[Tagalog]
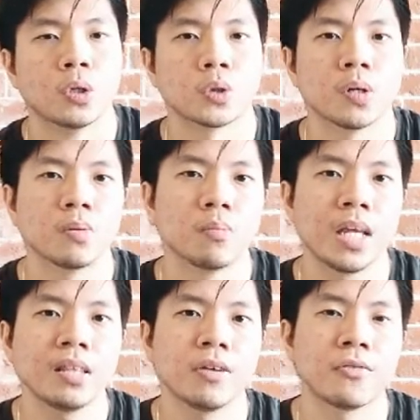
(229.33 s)
So ang
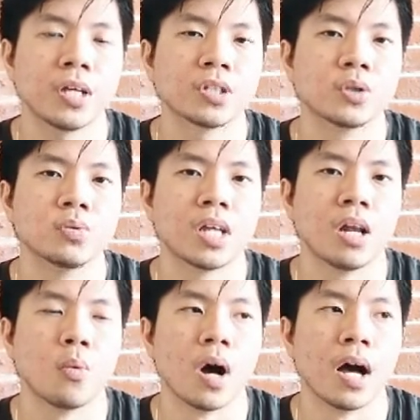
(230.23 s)
main difference nung
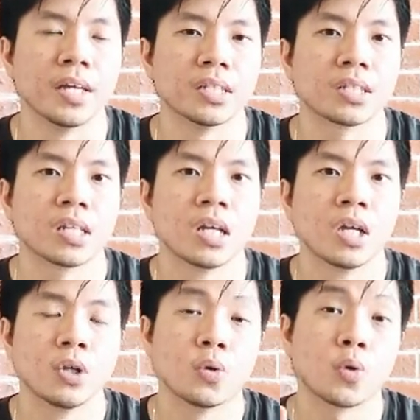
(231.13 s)
dalawa is
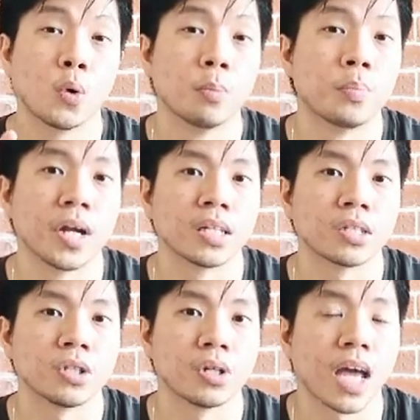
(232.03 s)
yung cold
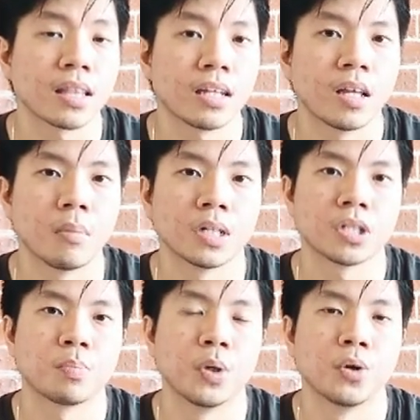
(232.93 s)
press, you're getting the
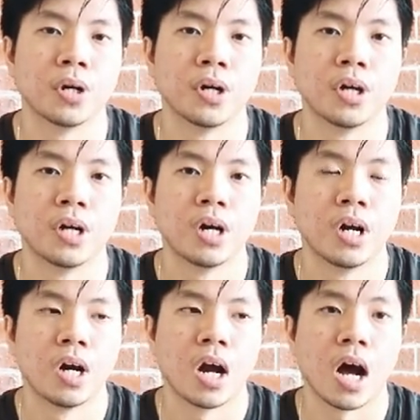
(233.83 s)
much purer
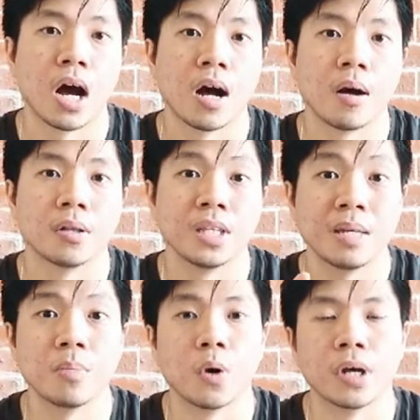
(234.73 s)
uh,
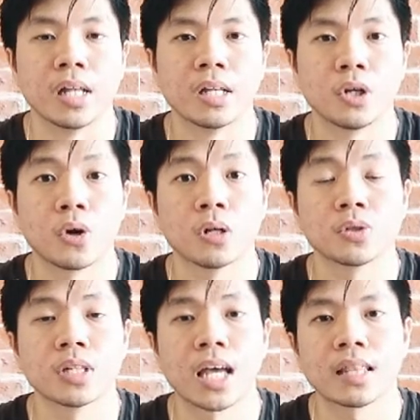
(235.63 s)
neem oil. You're
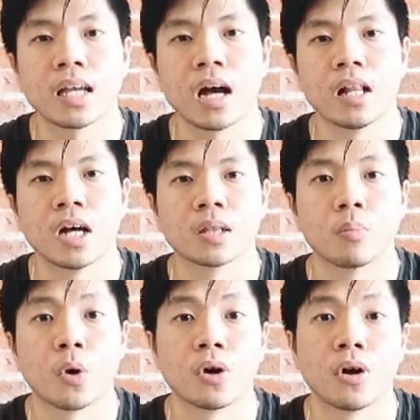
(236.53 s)
also getting a
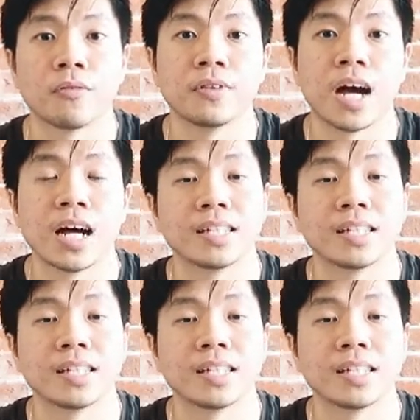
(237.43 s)
lot more of the